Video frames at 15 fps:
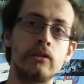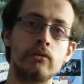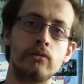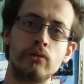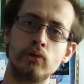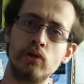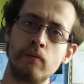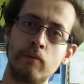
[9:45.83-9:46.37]

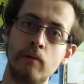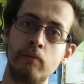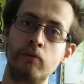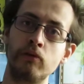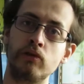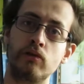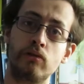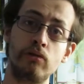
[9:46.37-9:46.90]
Ce jeu
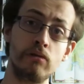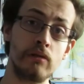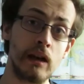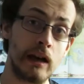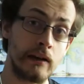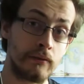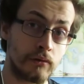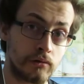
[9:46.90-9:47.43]
propose deux
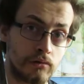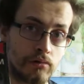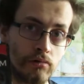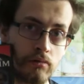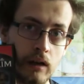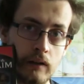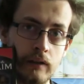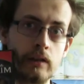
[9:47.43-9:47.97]

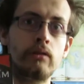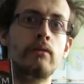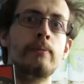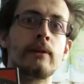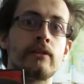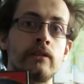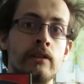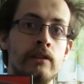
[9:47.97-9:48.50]
aventures avec deux
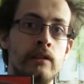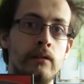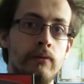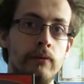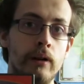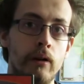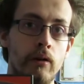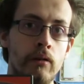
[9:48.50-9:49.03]
personnages
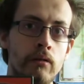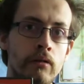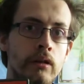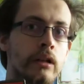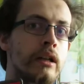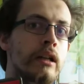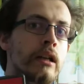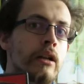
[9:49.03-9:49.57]
différents
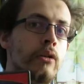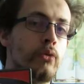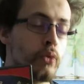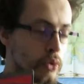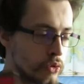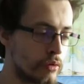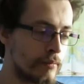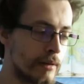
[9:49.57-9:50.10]

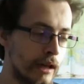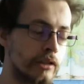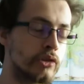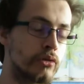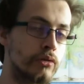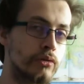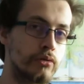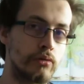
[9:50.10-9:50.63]
le jeu
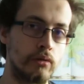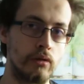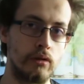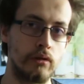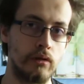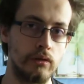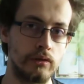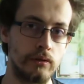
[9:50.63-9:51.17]
marche
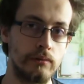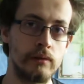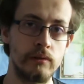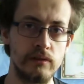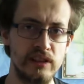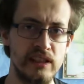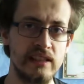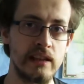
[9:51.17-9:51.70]
sur, euh, sur
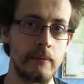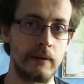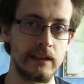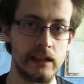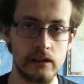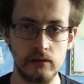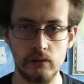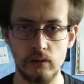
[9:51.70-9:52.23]
Windows 10 après
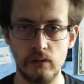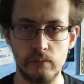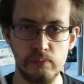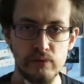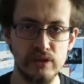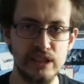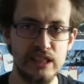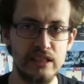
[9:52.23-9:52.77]
quelques
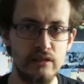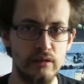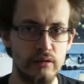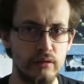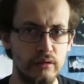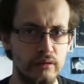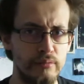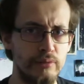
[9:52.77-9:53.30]
petites
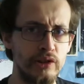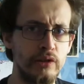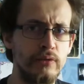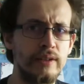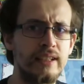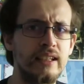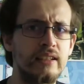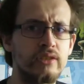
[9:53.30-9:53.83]
euh,
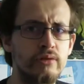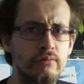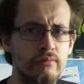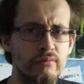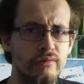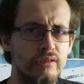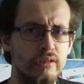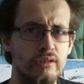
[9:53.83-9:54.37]

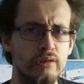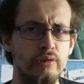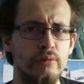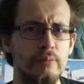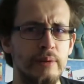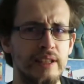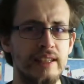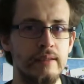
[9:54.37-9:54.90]
modifications, euh,
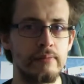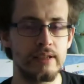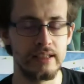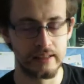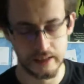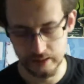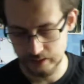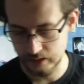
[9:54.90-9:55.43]

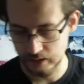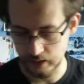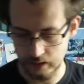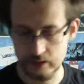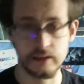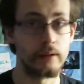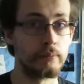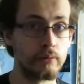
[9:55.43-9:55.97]
compatibilité, etc.
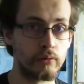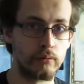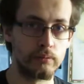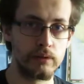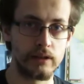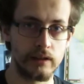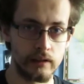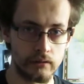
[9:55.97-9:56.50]
C'est un peu
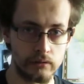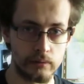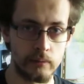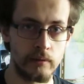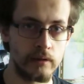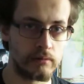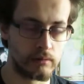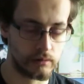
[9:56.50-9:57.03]
compliqué en ce
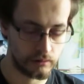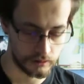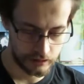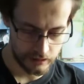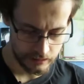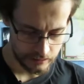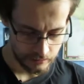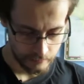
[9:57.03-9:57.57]
moment avec Windows
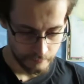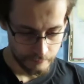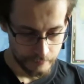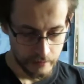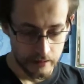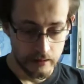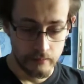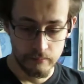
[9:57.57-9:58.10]
10.
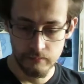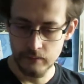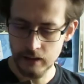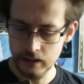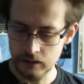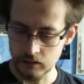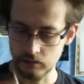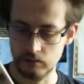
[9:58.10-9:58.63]

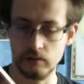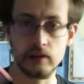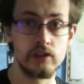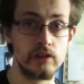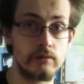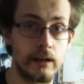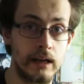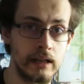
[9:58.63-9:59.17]
Mais celui-là,
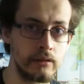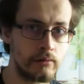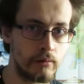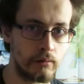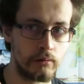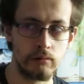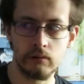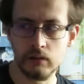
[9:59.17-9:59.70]
je l'ai mis à
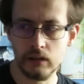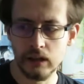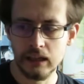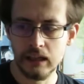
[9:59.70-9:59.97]
1€.